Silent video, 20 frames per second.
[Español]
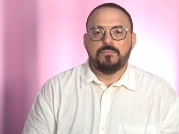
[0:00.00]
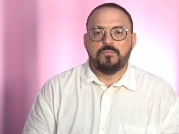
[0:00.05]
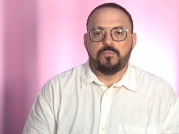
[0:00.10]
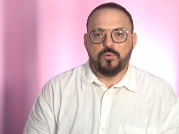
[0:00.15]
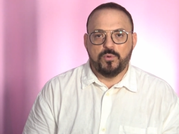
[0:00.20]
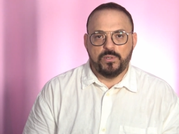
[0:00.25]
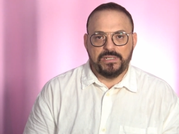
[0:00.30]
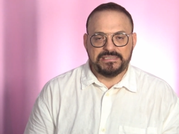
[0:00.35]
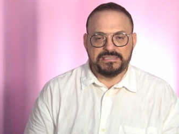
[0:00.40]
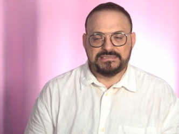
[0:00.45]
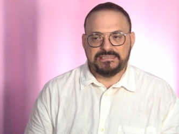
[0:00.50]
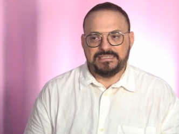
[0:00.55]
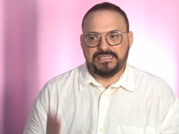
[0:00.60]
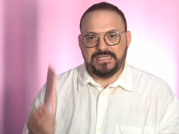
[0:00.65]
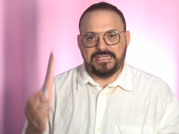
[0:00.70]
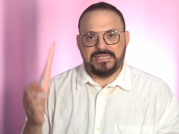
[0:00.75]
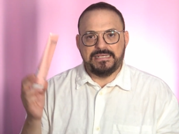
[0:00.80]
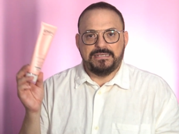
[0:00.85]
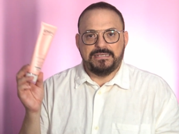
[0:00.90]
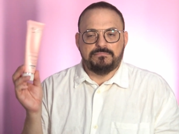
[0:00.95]
pues
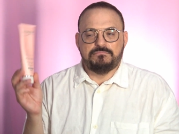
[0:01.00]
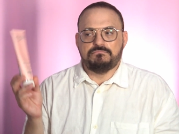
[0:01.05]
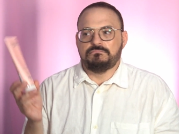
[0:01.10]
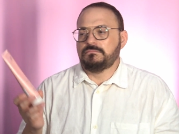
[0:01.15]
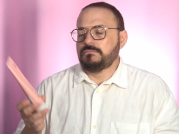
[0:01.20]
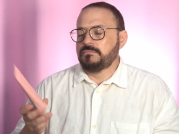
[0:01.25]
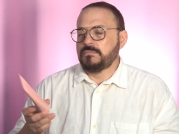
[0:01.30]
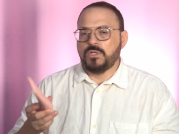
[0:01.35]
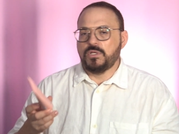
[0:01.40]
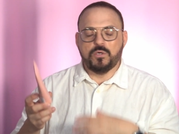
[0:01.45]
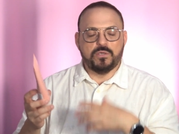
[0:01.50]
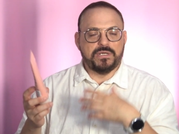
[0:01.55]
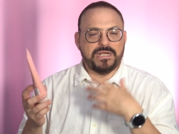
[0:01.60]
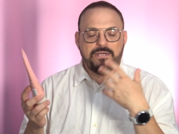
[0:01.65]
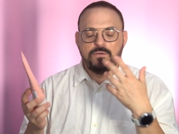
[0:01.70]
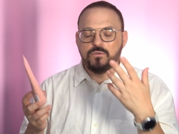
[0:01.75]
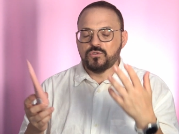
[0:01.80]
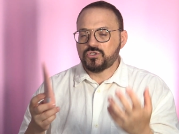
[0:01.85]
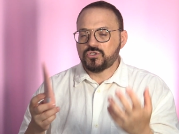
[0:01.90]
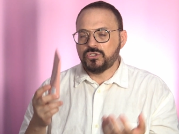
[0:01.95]
que mm, con
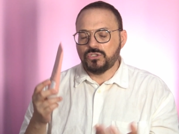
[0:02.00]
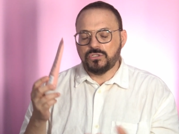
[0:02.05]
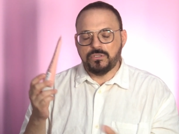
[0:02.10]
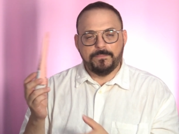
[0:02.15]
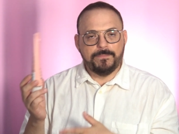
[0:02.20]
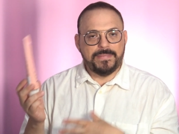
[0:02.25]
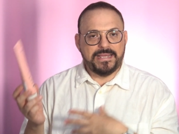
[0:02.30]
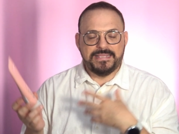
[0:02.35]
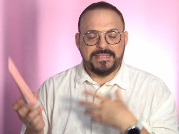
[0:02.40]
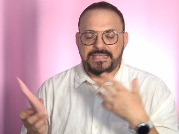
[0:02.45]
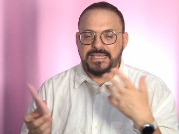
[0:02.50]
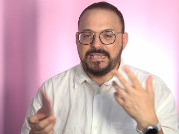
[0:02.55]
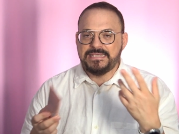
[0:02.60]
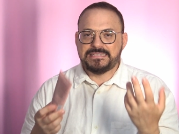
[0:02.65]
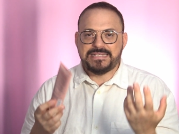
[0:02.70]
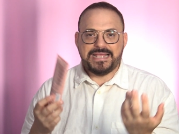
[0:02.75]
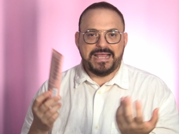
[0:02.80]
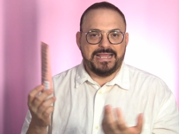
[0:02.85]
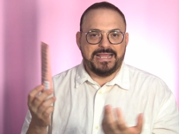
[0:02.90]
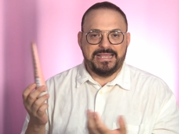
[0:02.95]
el uso
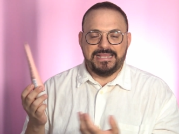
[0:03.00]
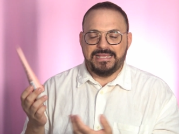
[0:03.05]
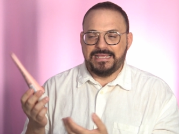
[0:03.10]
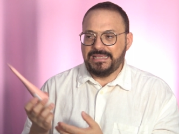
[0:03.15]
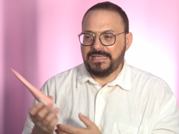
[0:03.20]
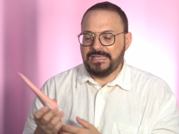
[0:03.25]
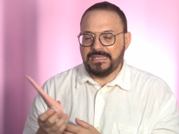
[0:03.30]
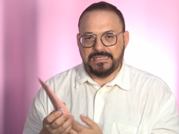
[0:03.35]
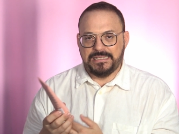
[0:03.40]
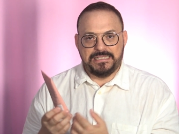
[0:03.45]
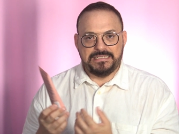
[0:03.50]
vayáis eh,